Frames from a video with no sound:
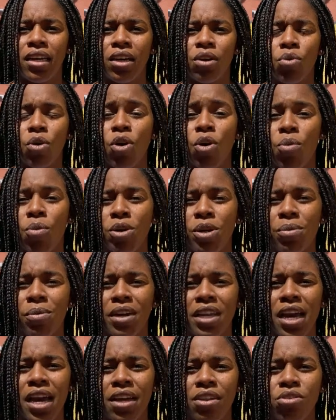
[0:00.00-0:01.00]
en Juegos
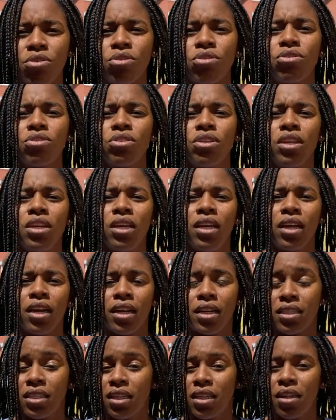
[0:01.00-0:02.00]
Bolivarianos
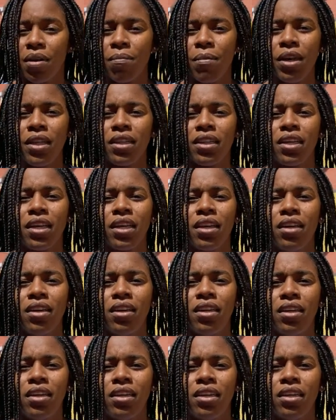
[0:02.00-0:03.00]
recientemente
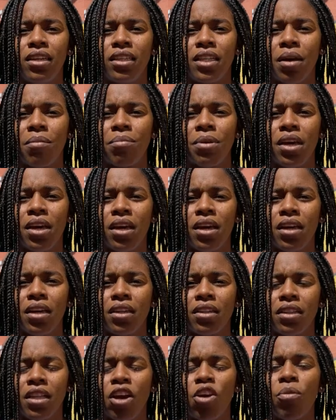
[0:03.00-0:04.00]
y
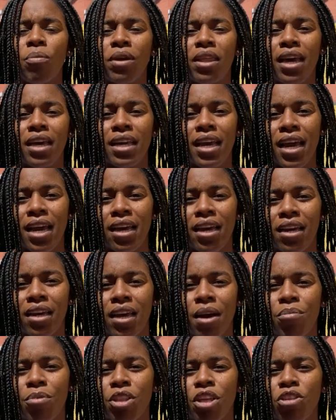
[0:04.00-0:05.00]
también tengo medallas en
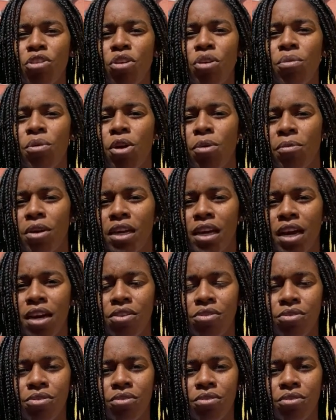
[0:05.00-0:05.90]
campeonatos iberoamericanos.